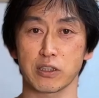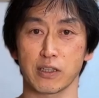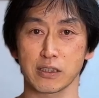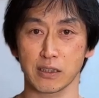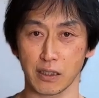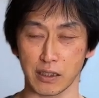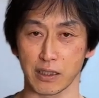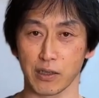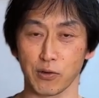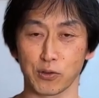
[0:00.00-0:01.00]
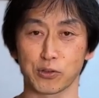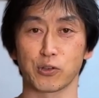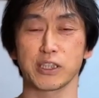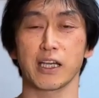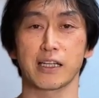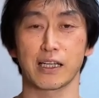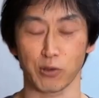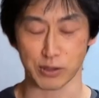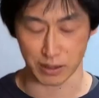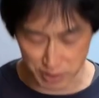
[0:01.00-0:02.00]
くださったり本当にありがと
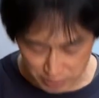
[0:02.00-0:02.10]
うございまし